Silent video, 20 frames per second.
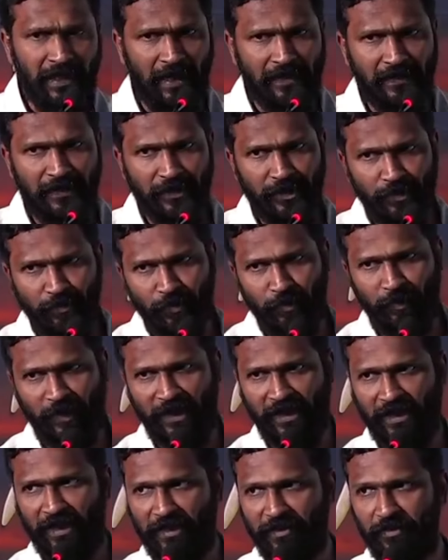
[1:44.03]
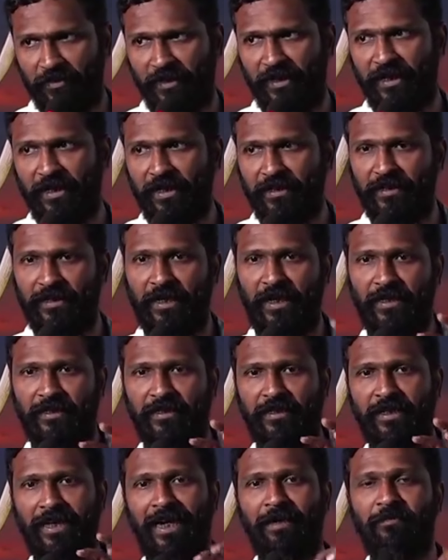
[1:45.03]
காட்டில் ஷூட் பண்ணதால சொல்கிறேன் அதை
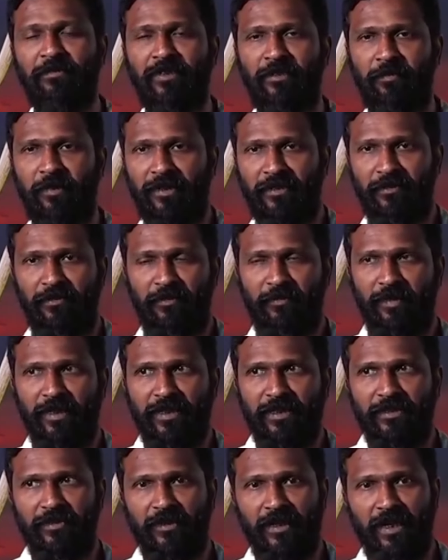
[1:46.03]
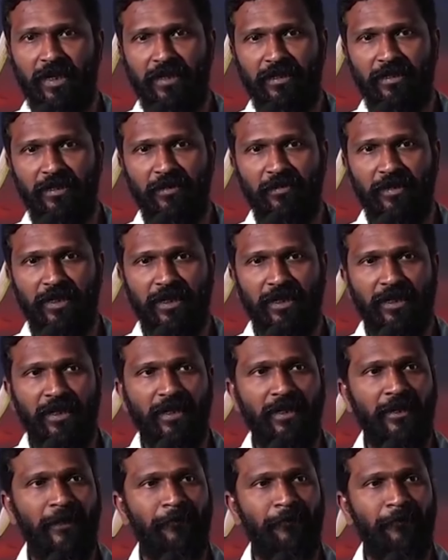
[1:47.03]
அதை கேப்சர் பண்ணுறது ரொம்ப கஷ்டம் காட்டினுடைய